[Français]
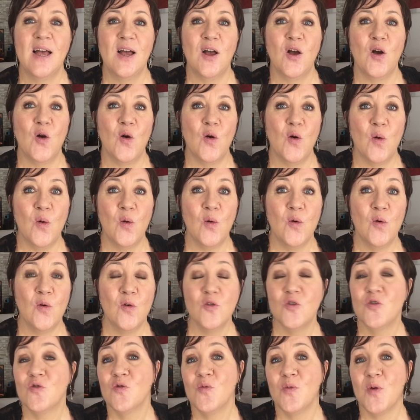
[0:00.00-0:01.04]

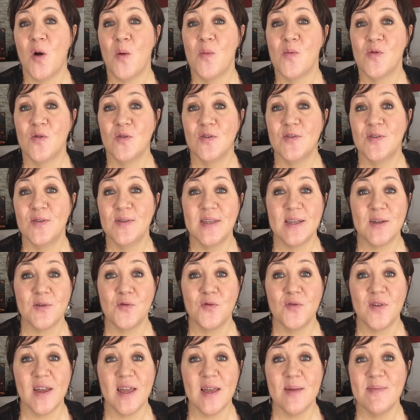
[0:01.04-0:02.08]
je vous propose de
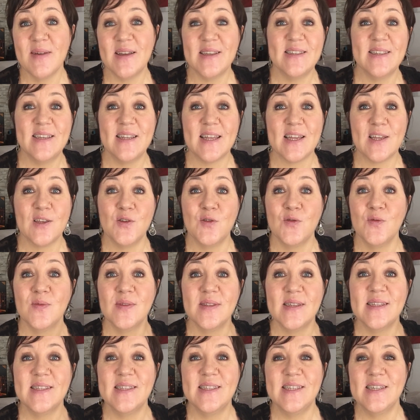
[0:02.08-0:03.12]
découvrir ma sélection
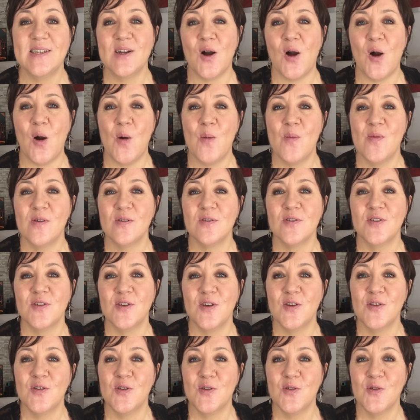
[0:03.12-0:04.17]
des 10 romances
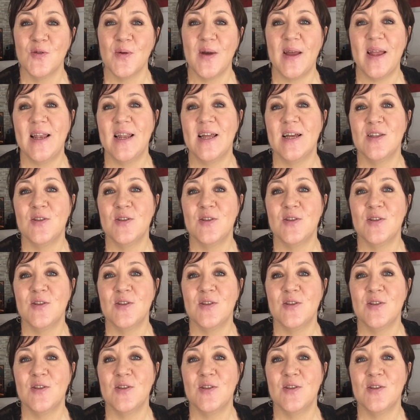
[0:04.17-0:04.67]
de Noël